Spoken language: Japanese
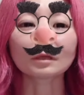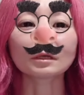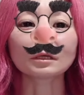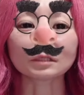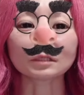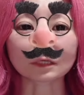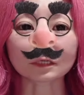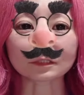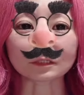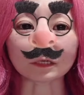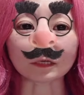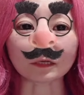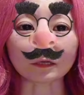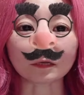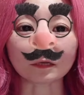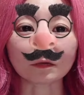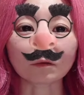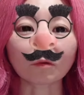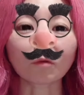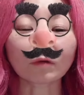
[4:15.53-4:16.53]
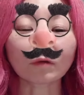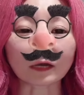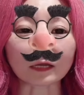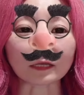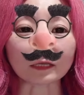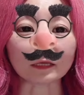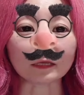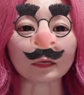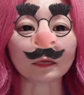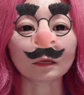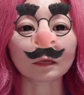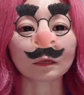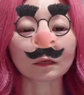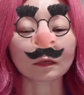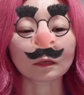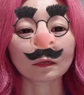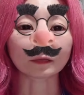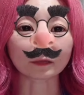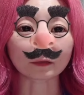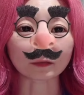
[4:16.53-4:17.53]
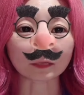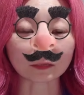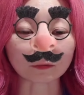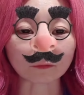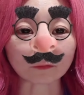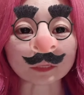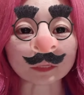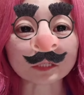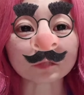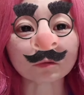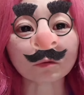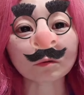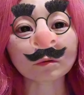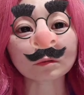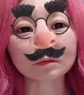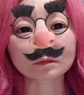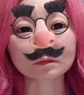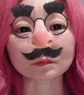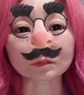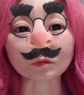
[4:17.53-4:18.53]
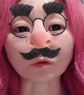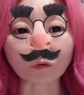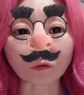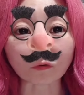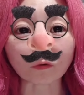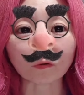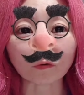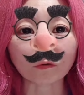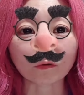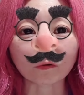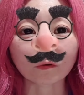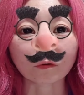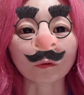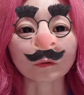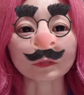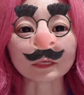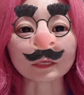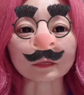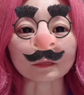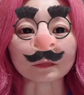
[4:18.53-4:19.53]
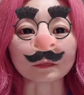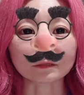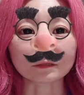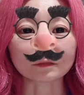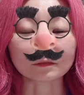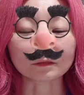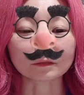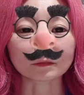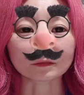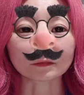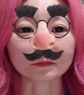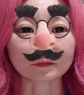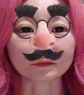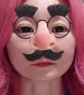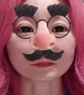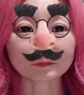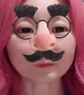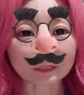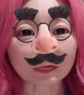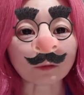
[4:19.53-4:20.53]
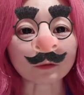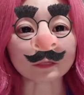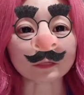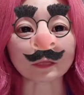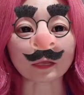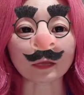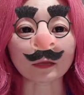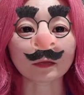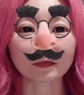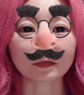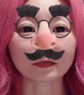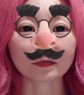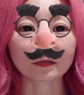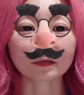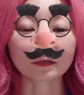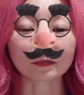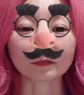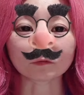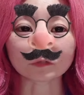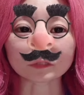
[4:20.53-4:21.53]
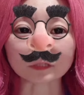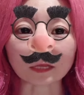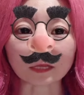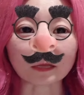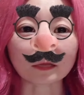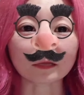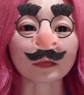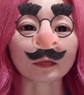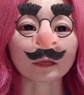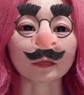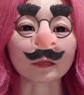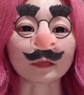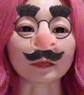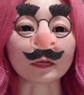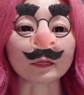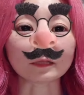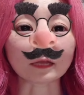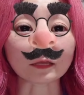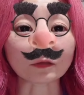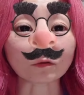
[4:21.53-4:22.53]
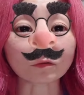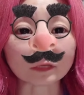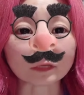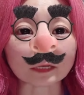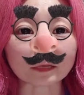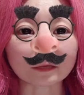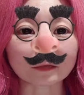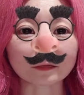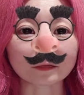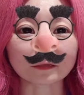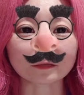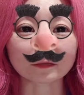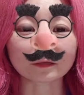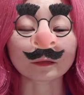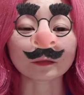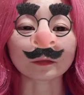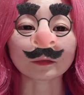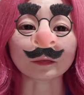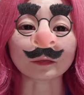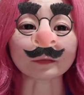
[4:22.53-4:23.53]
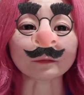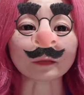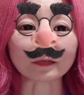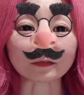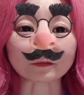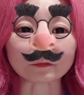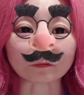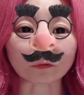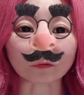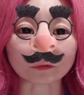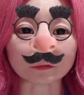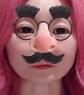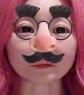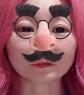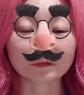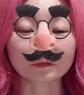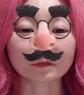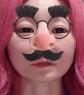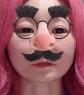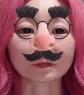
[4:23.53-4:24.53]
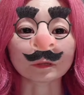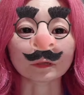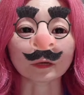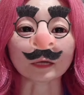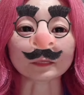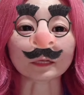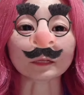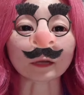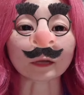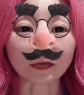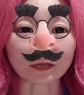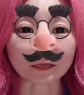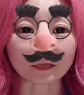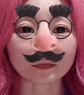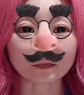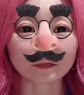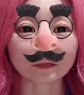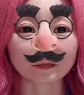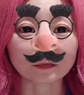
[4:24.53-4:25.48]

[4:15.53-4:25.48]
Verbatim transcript: しかし、今回、私の都合に全て合わせて、そしてやりたいようにやっていいですという温かい